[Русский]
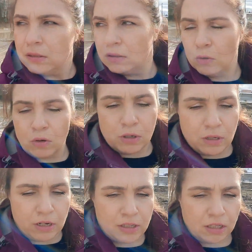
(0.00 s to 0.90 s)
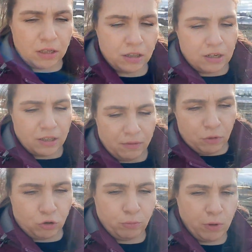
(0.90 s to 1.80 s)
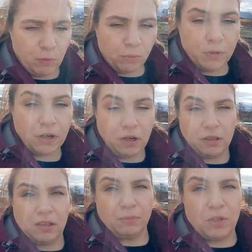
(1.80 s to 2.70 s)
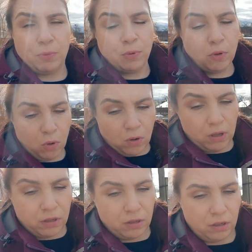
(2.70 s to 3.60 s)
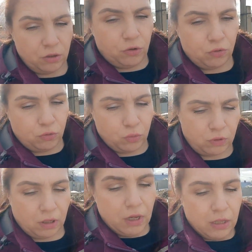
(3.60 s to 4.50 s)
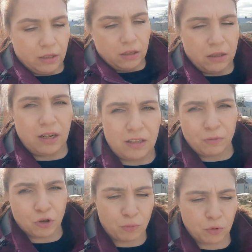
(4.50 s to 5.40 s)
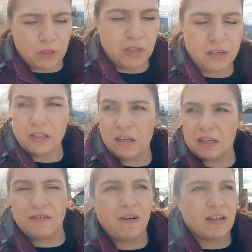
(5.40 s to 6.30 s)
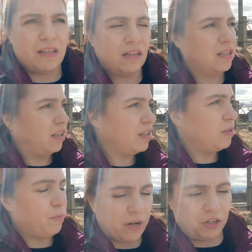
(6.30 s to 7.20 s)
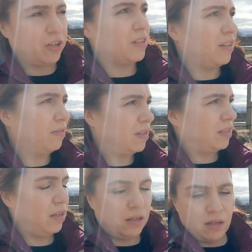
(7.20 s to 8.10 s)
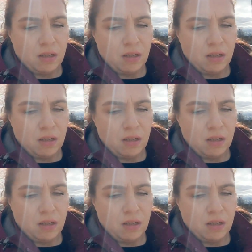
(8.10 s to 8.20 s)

Но нарядила не для того, чтобы ему было как-то там тепло или еще что-то. Для того, чтобы он сильно не изгваздался, не испачкался весь.